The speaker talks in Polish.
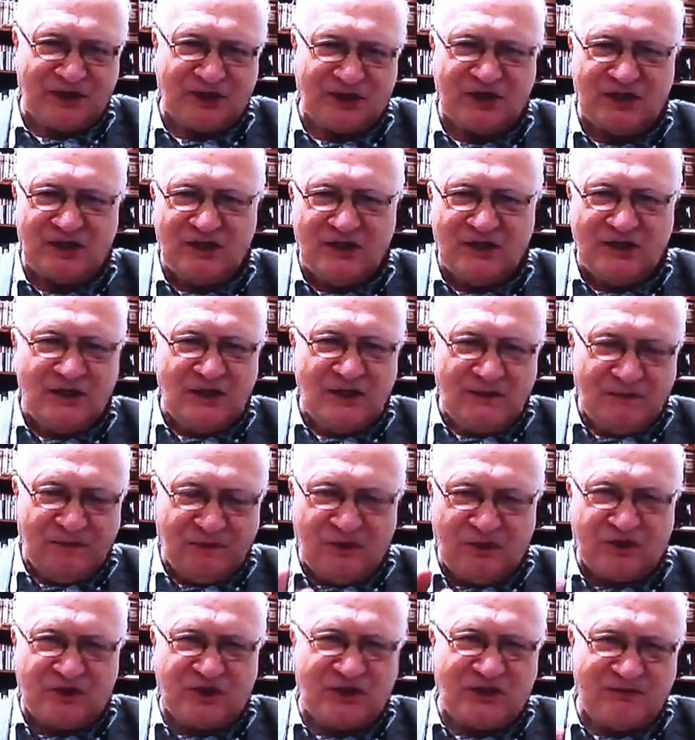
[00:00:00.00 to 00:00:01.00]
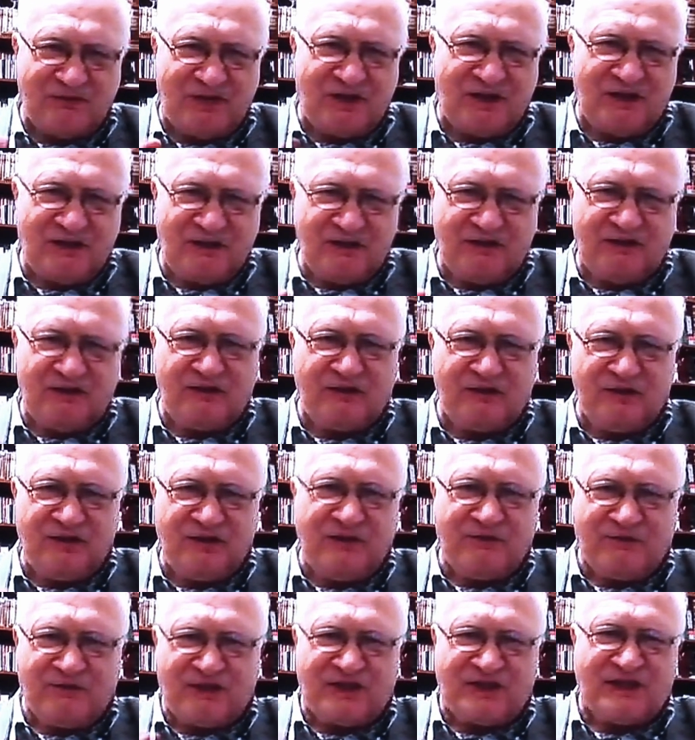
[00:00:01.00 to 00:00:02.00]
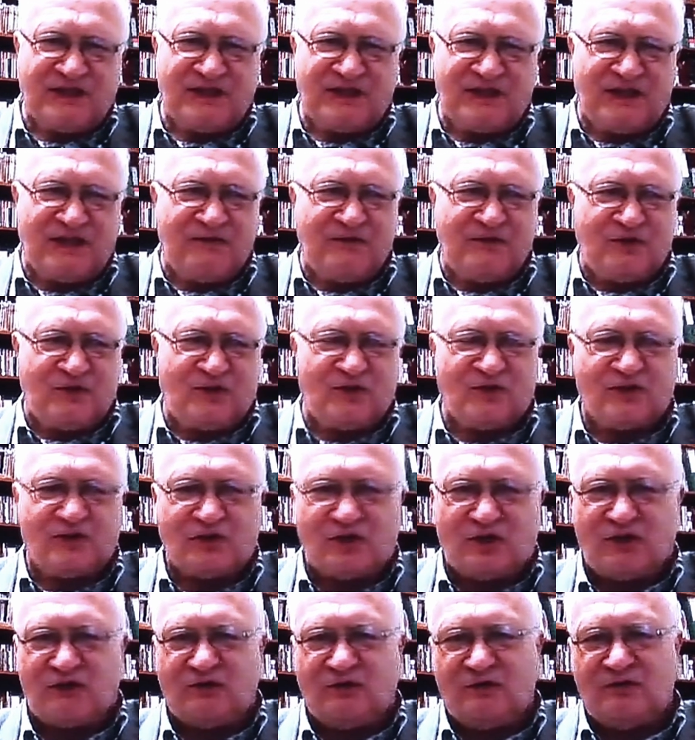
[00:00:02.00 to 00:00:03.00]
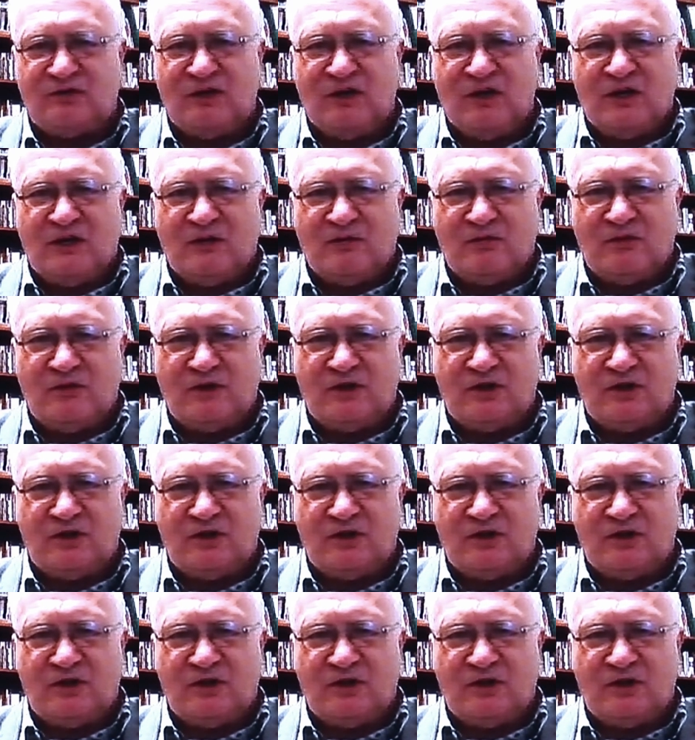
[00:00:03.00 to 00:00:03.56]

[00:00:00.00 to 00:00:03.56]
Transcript: Także to trzeba, to nie przesadzajmy z tą szkołą, mhm.